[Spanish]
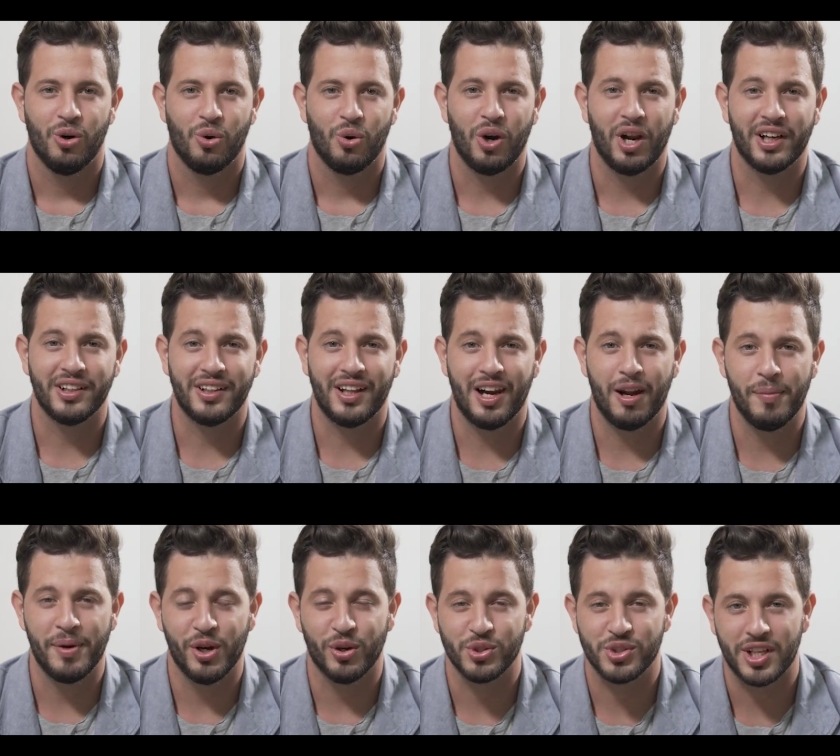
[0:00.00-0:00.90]
Hola, ¿qué tal
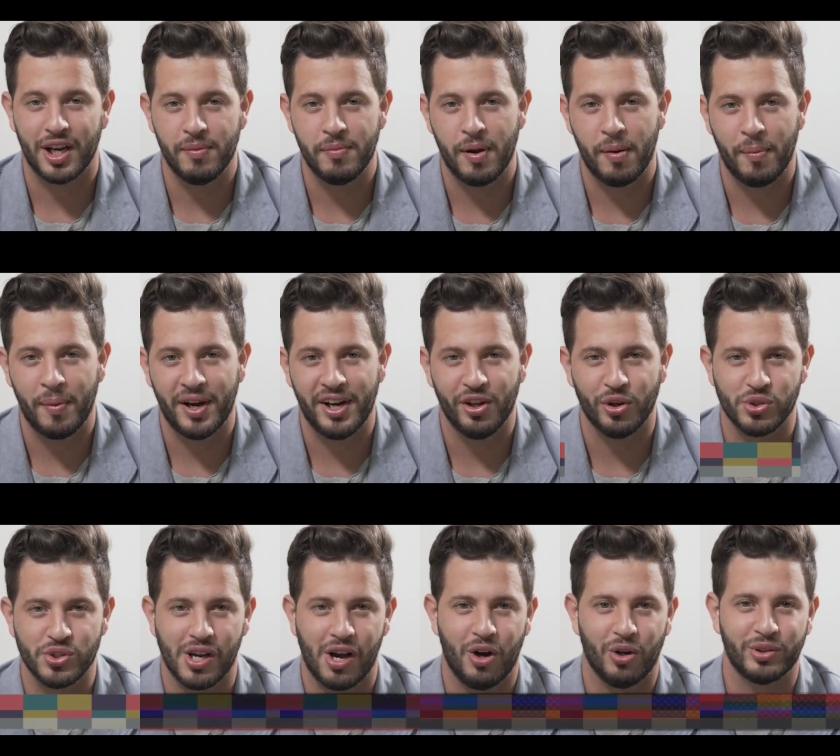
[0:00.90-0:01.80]
amigos? Sean
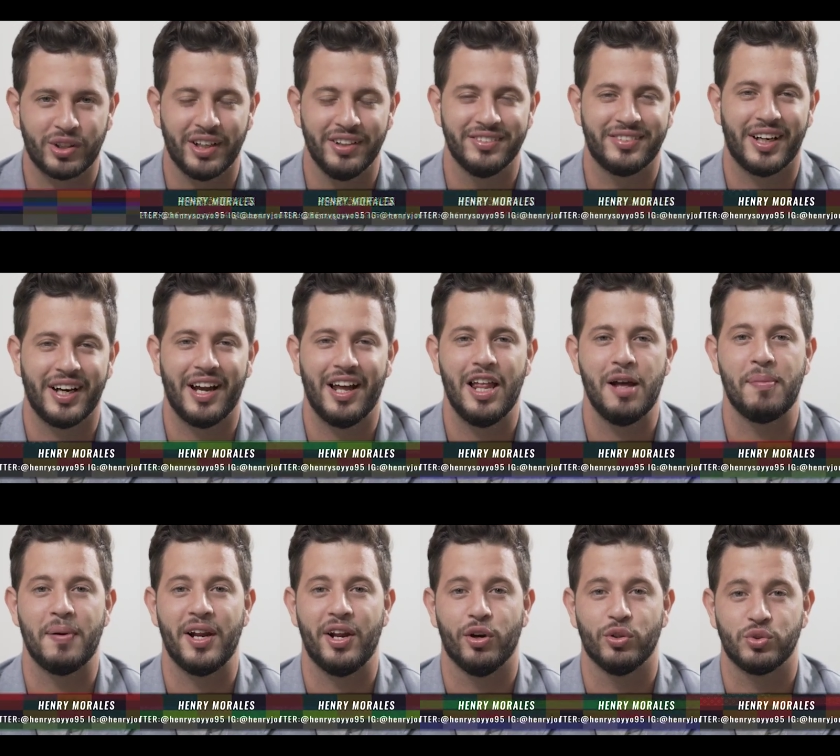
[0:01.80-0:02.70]
bienvenidos a otra entrega
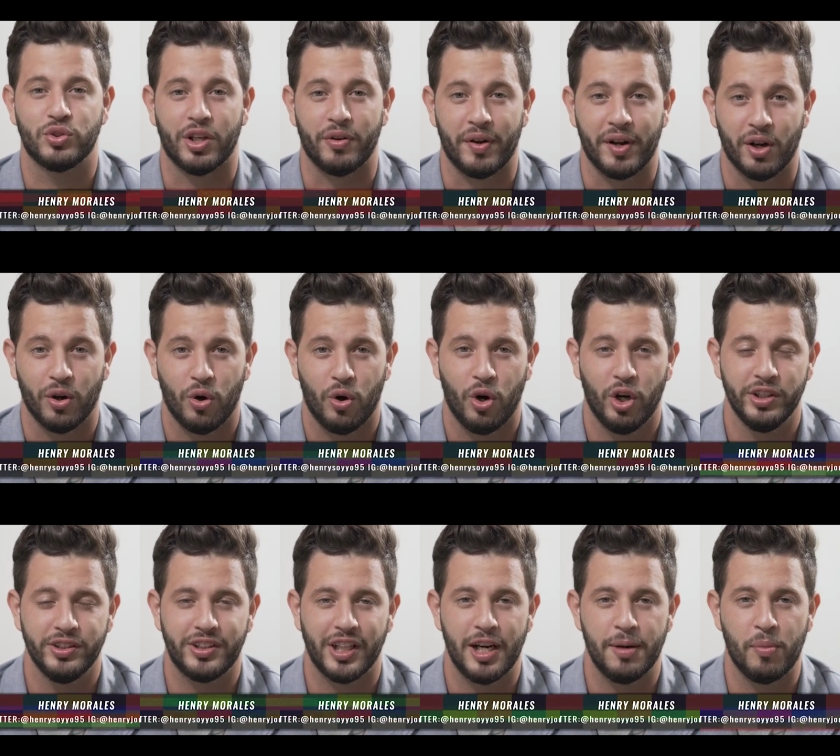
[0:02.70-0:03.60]
de Playoffs TV.
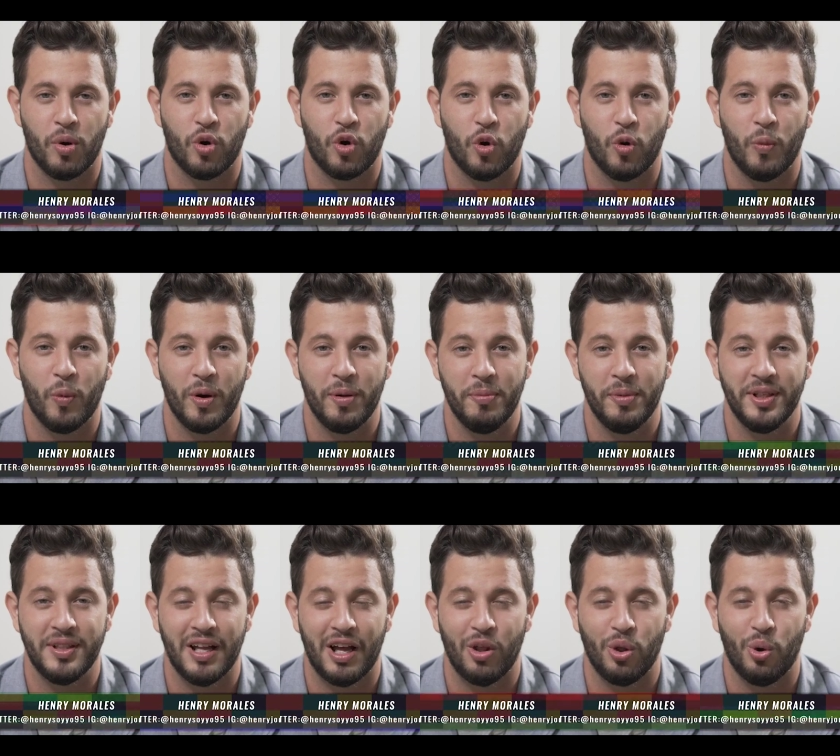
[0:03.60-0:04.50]
Hoy tenemos como
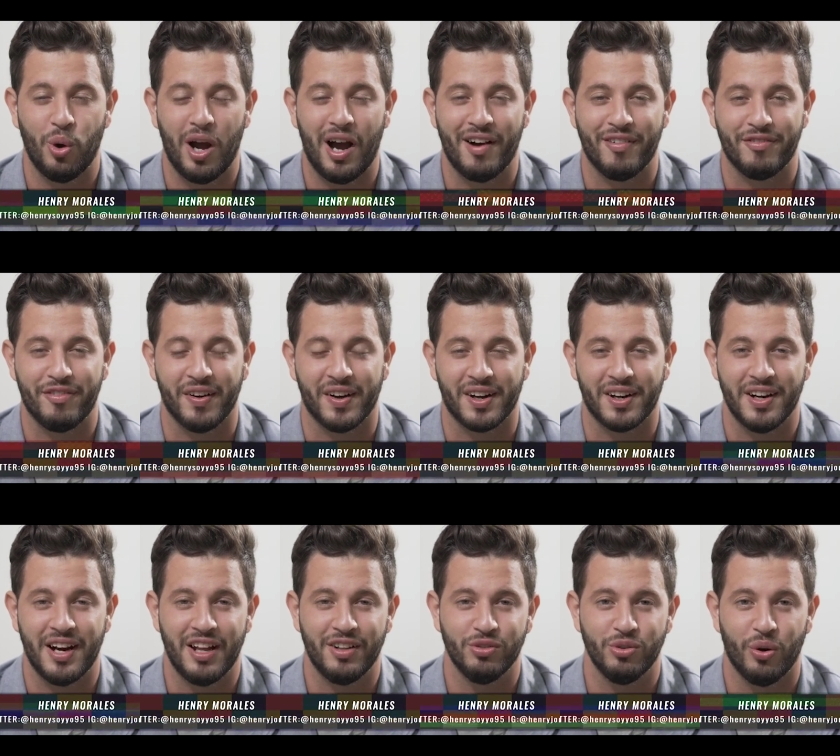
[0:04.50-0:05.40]
invitado a
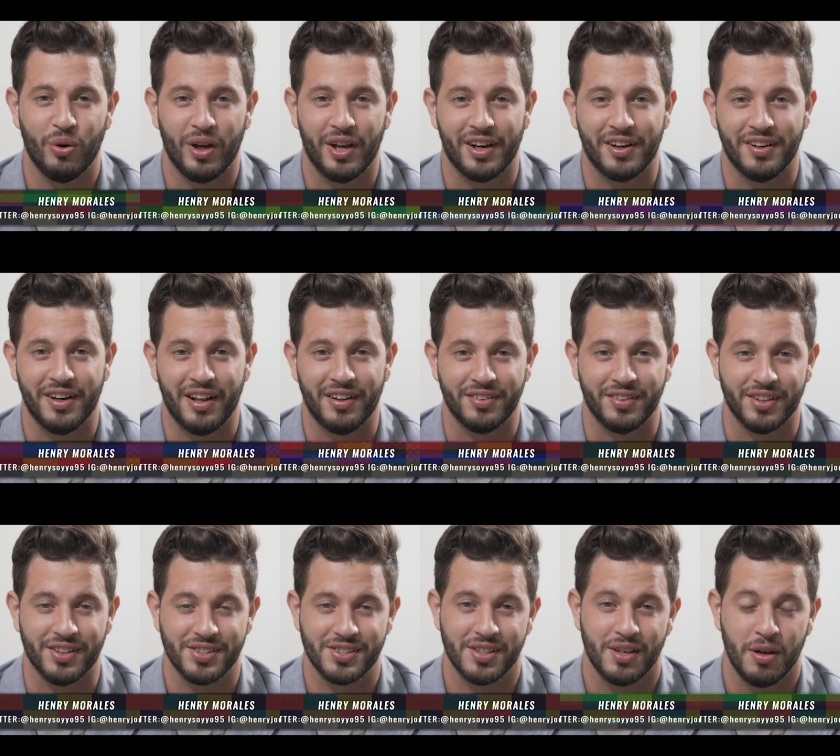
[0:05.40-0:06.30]
Fernando
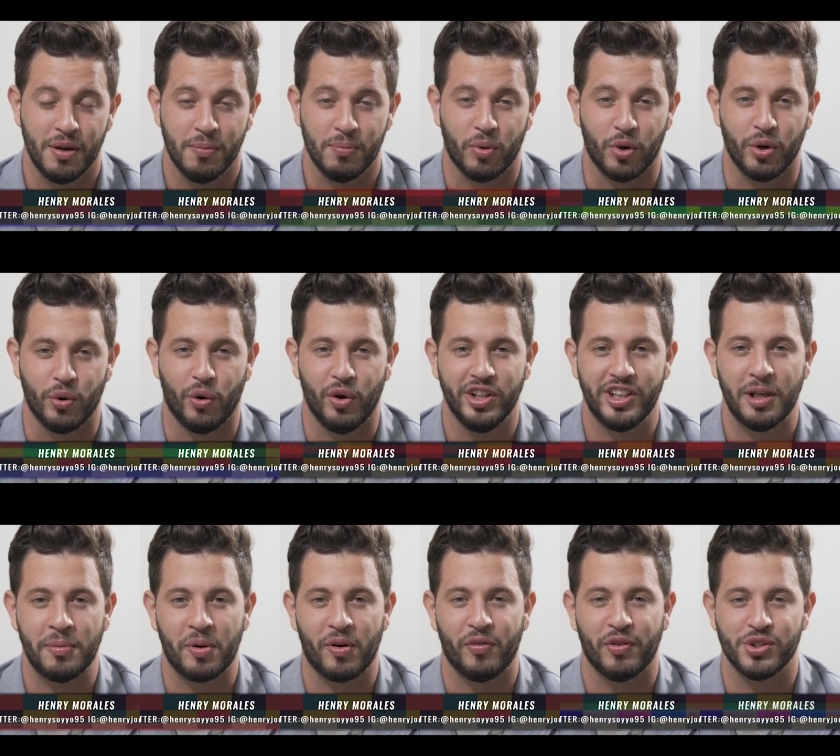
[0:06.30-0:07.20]
Hernández,
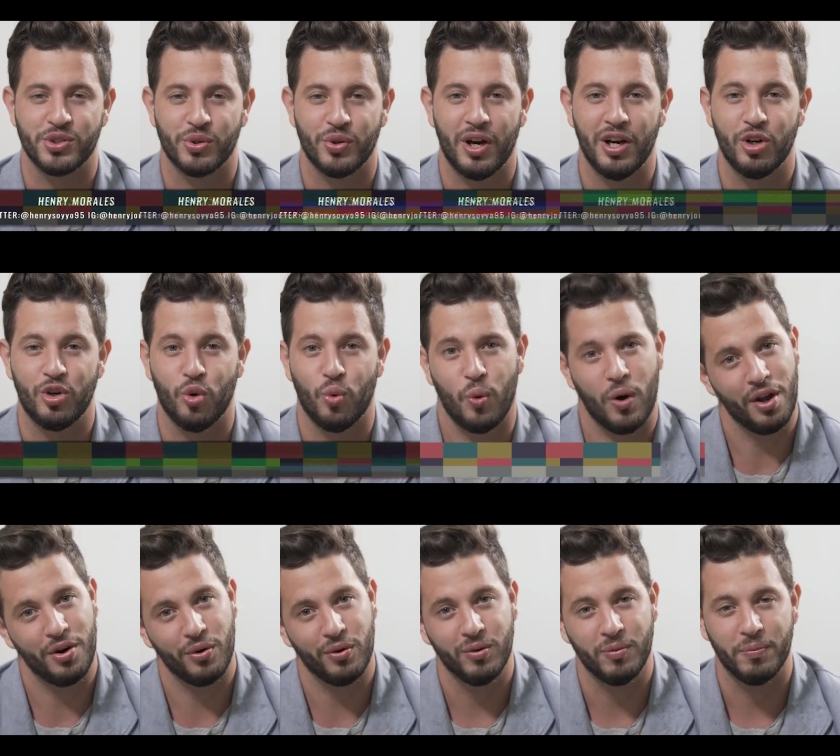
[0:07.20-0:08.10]
voleibolista profesional
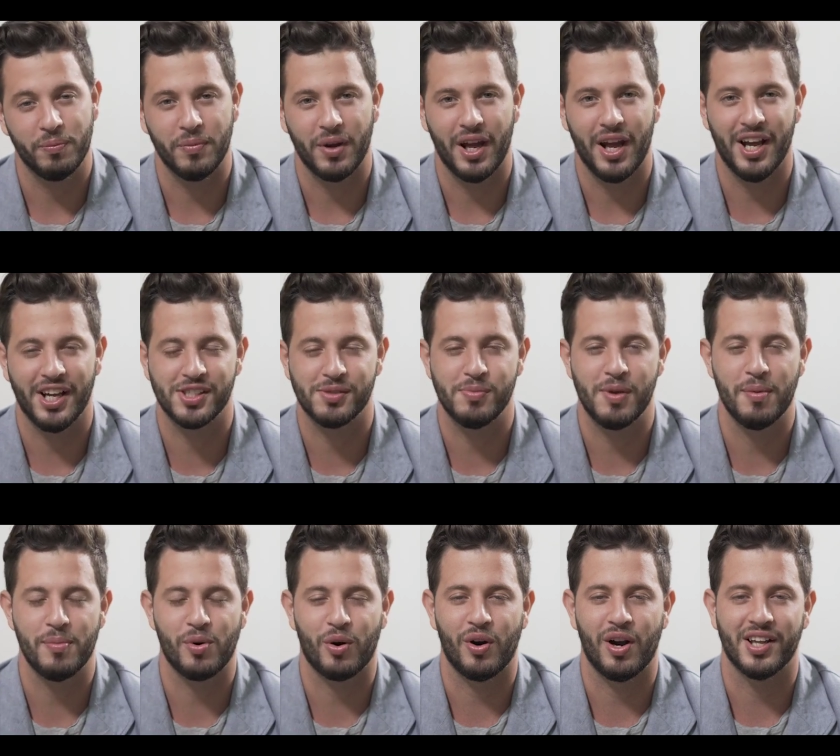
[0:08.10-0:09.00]
cubano, ex
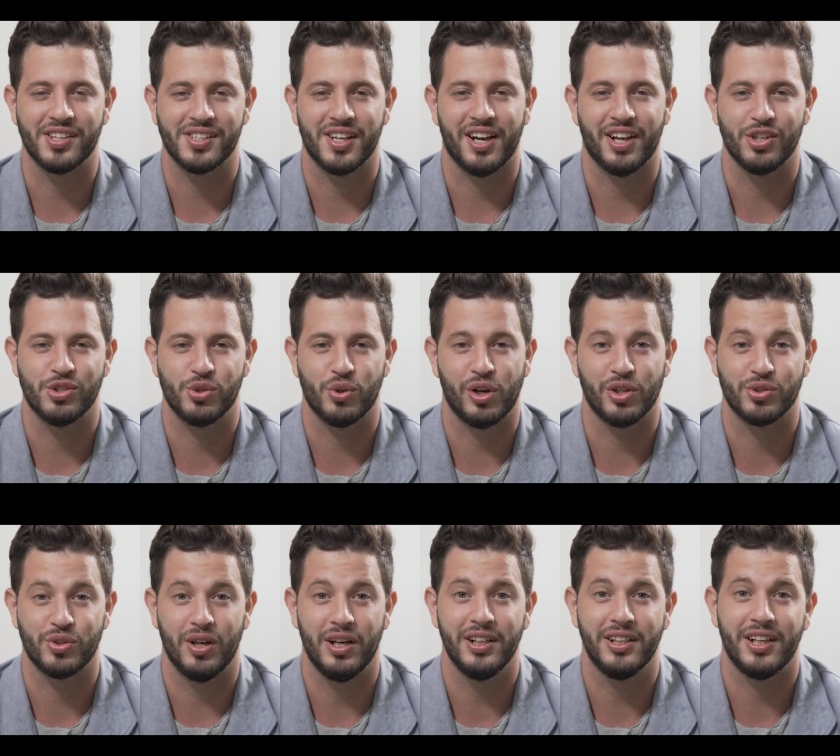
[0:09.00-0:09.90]
miembro de la selección
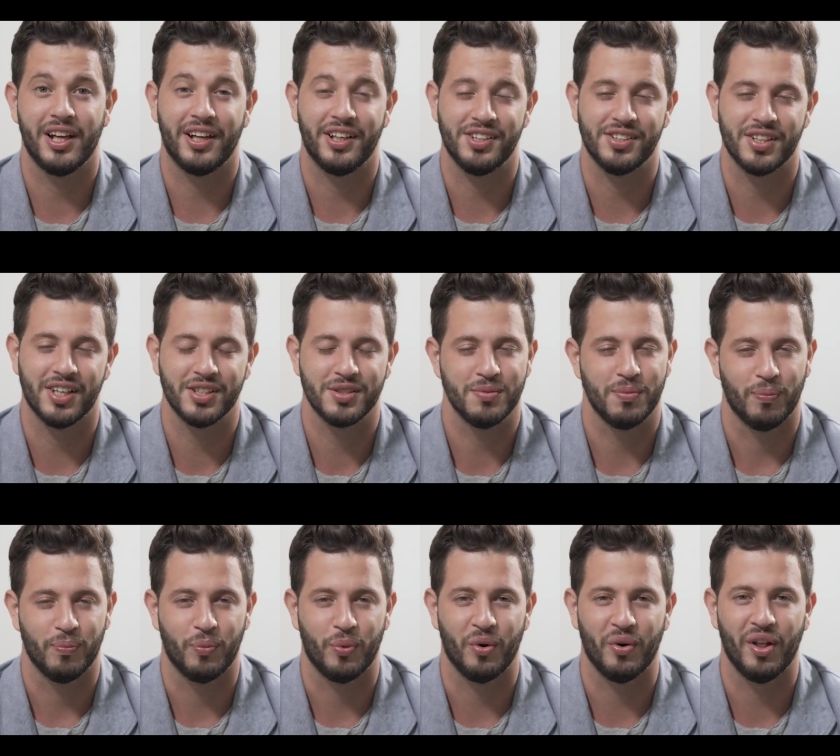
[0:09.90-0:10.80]
nacional que
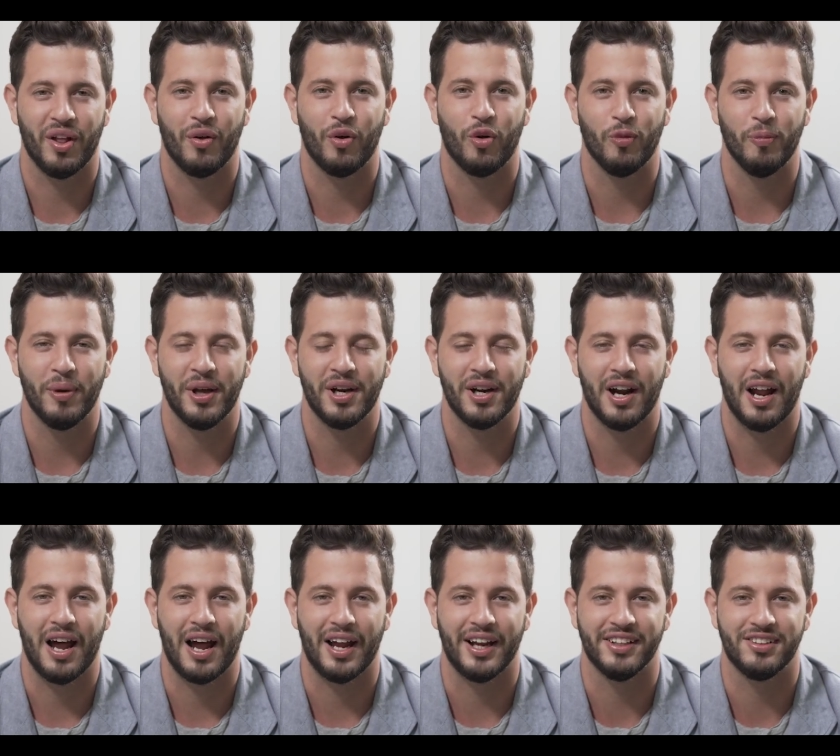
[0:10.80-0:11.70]
quizás pueda
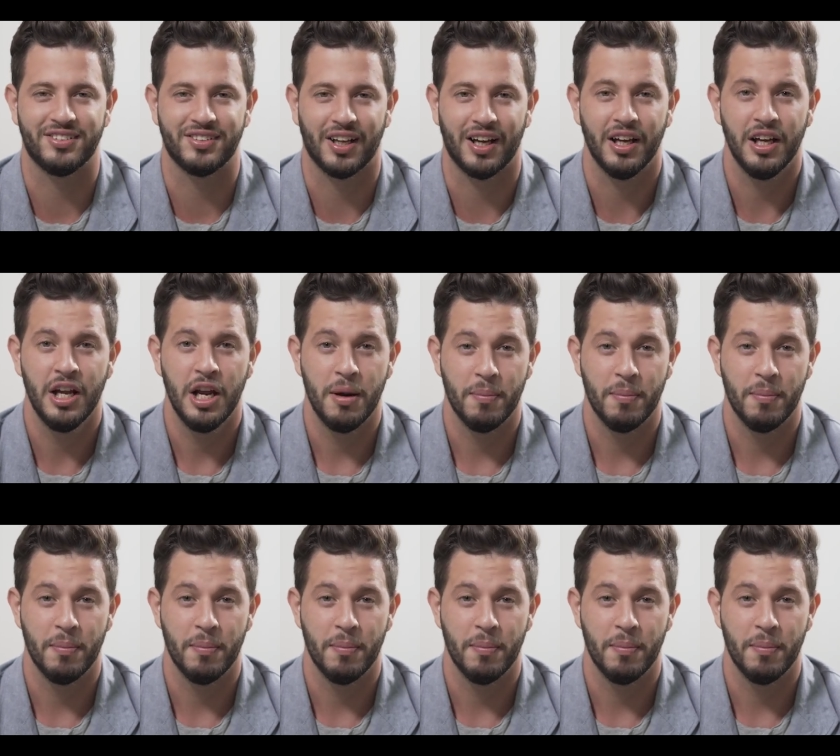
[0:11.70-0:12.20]
volver a esta.